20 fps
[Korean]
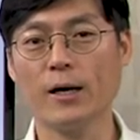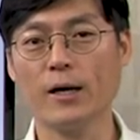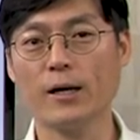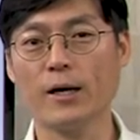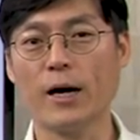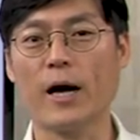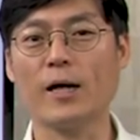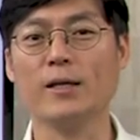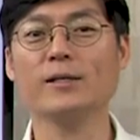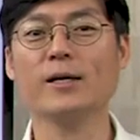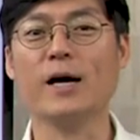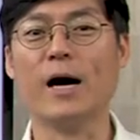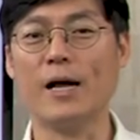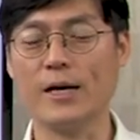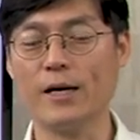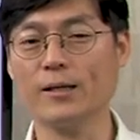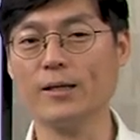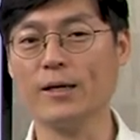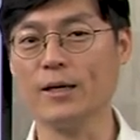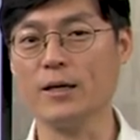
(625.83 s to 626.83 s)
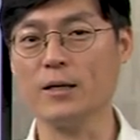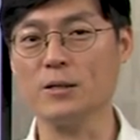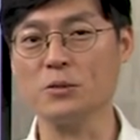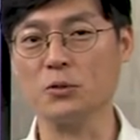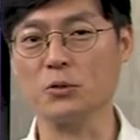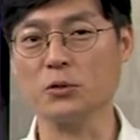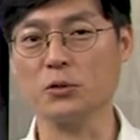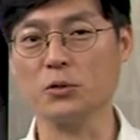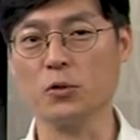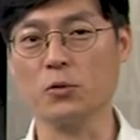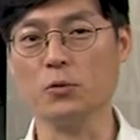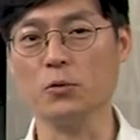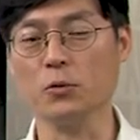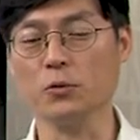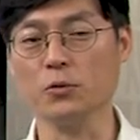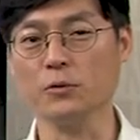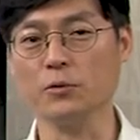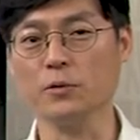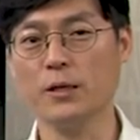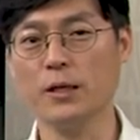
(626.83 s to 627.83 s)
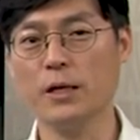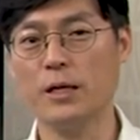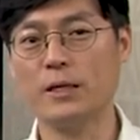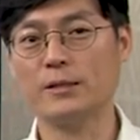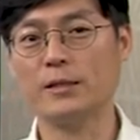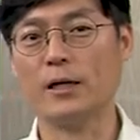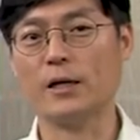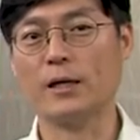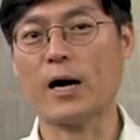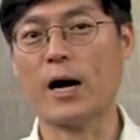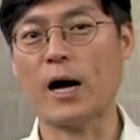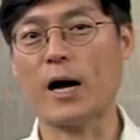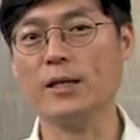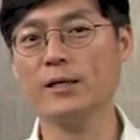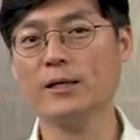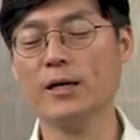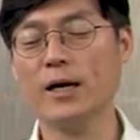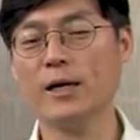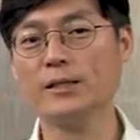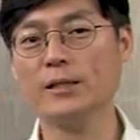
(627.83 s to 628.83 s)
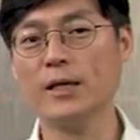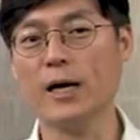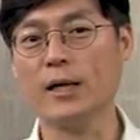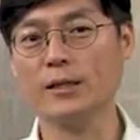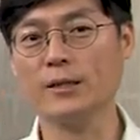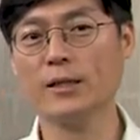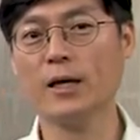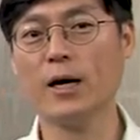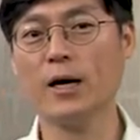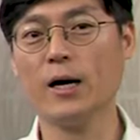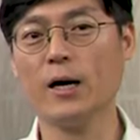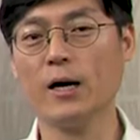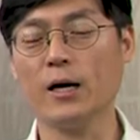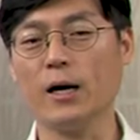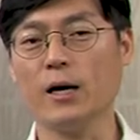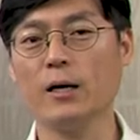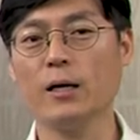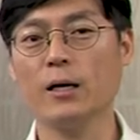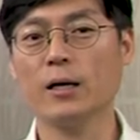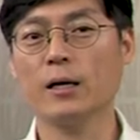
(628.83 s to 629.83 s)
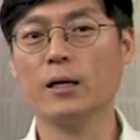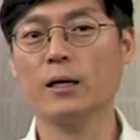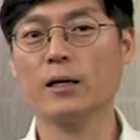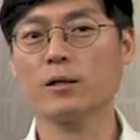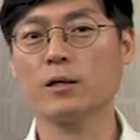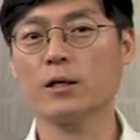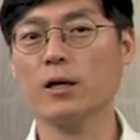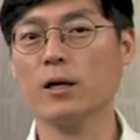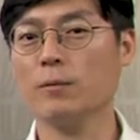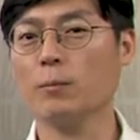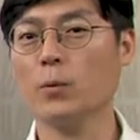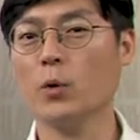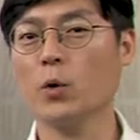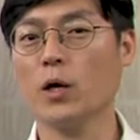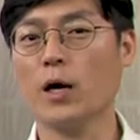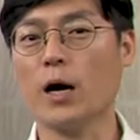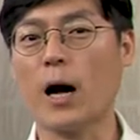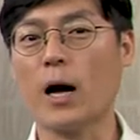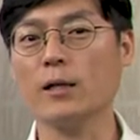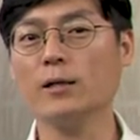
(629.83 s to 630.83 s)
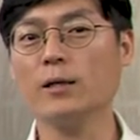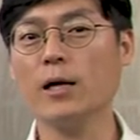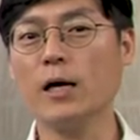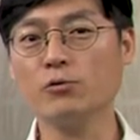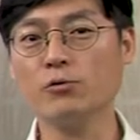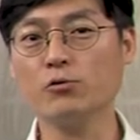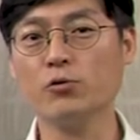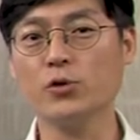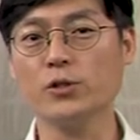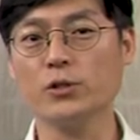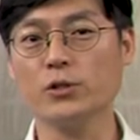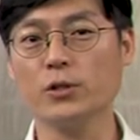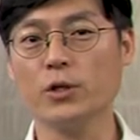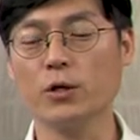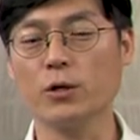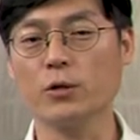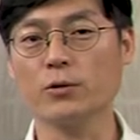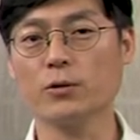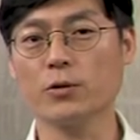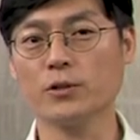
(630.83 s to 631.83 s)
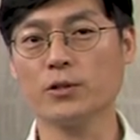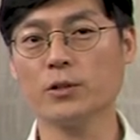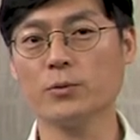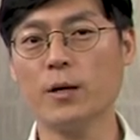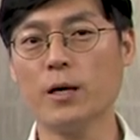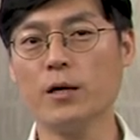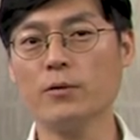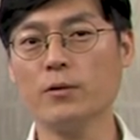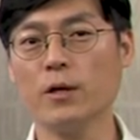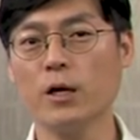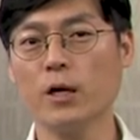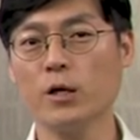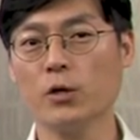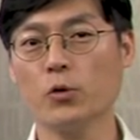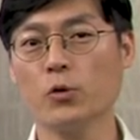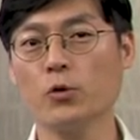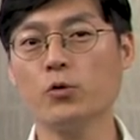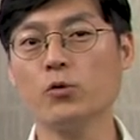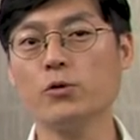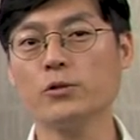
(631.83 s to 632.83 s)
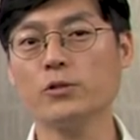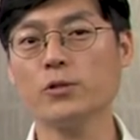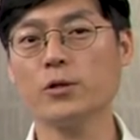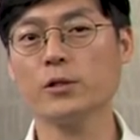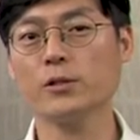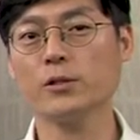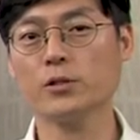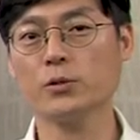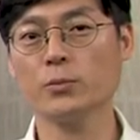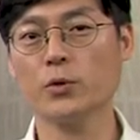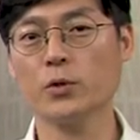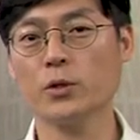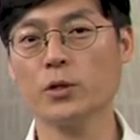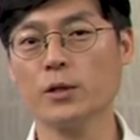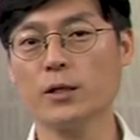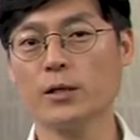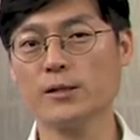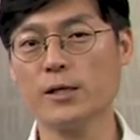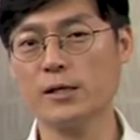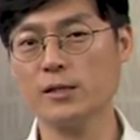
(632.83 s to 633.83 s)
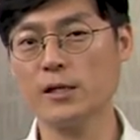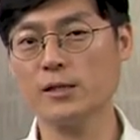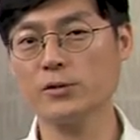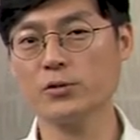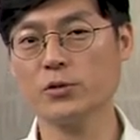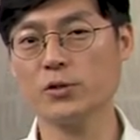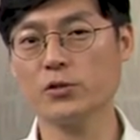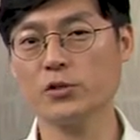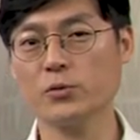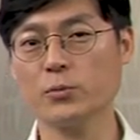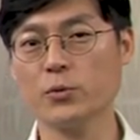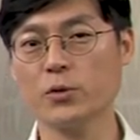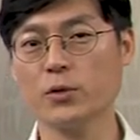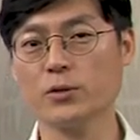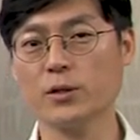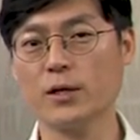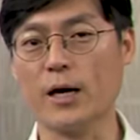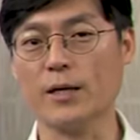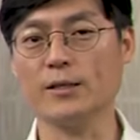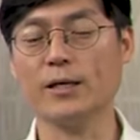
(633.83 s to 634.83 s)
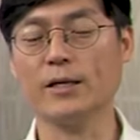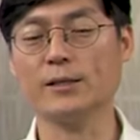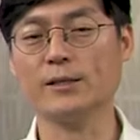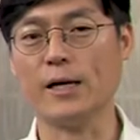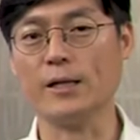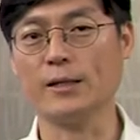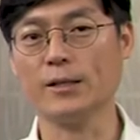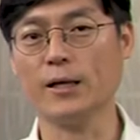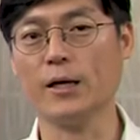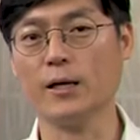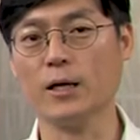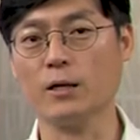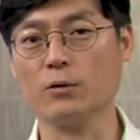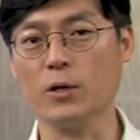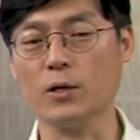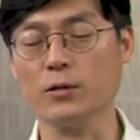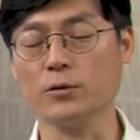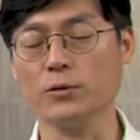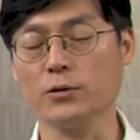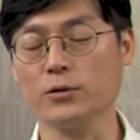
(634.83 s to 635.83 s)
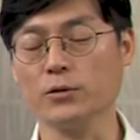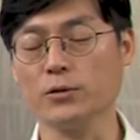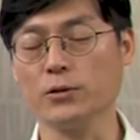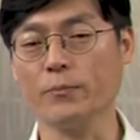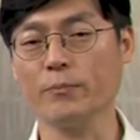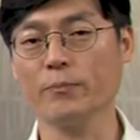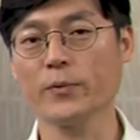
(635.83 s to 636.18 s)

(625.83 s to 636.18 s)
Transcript: 가능 안 하다라는 거죠, 결론은. 자, 가능하지 않다. 그러니까 뭐 가능할 수도 있어요. 그렇지만 효율적인 측면이나 생산적인 측면에서 가능하지 않다라고 하는 거죠.